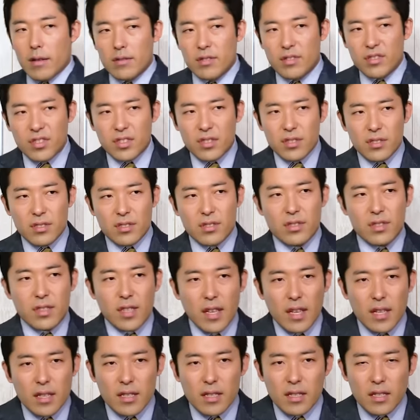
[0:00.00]
人
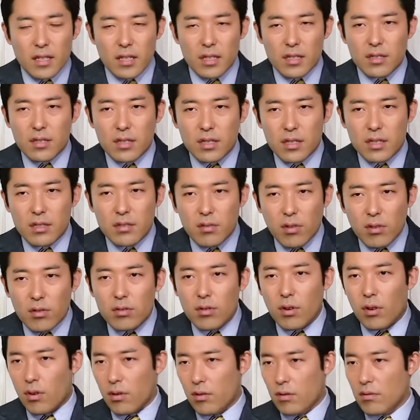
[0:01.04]
生に一度
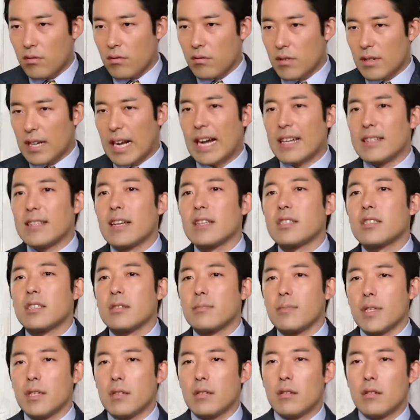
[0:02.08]
の悲
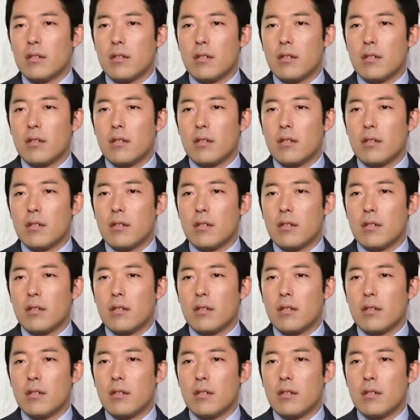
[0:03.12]
しみ